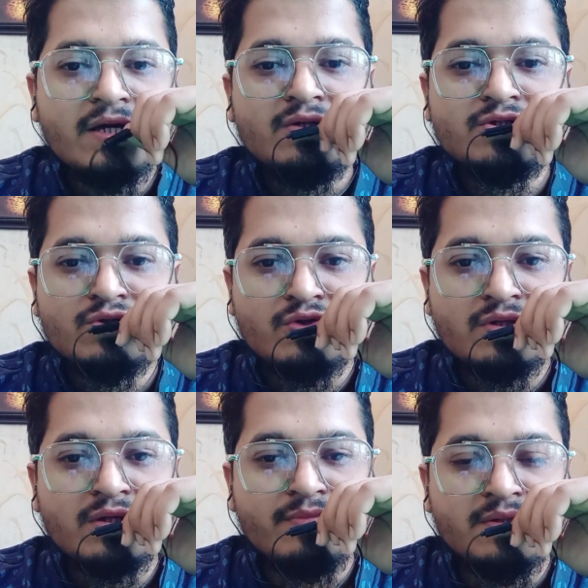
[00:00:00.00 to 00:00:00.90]
এগুলো সতর্ক
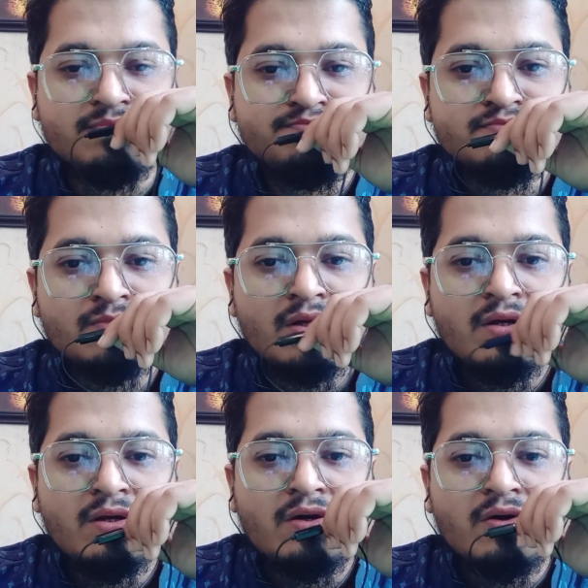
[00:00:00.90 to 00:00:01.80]
থাকবেন
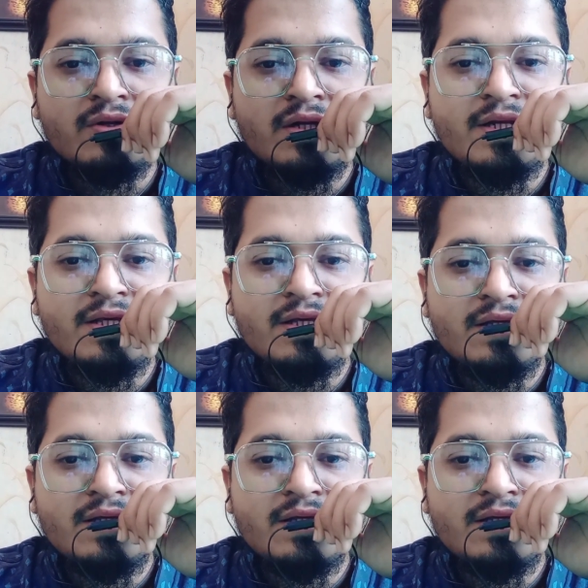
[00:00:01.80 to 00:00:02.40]
অনলাইনে